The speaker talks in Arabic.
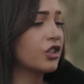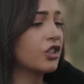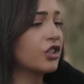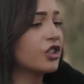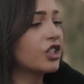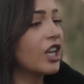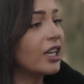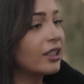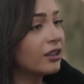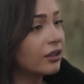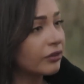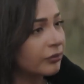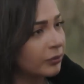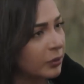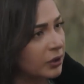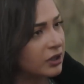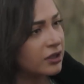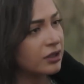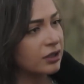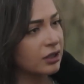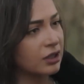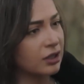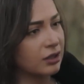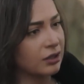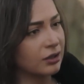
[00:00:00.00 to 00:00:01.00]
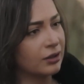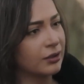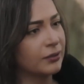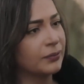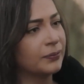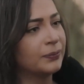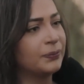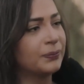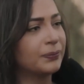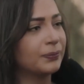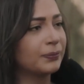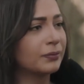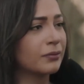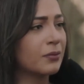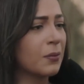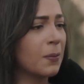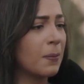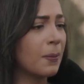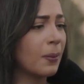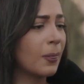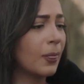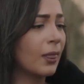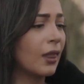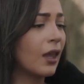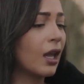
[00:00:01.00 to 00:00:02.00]
شهد في مصر
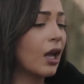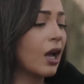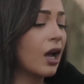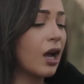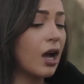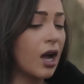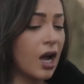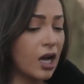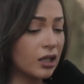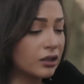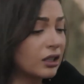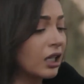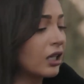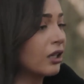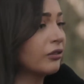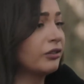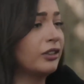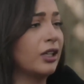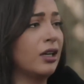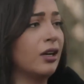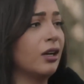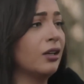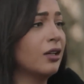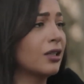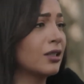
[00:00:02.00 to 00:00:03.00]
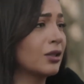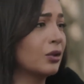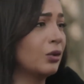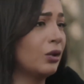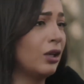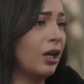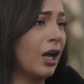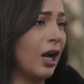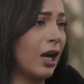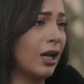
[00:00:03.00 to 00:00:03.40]
هتعرف تخلص كل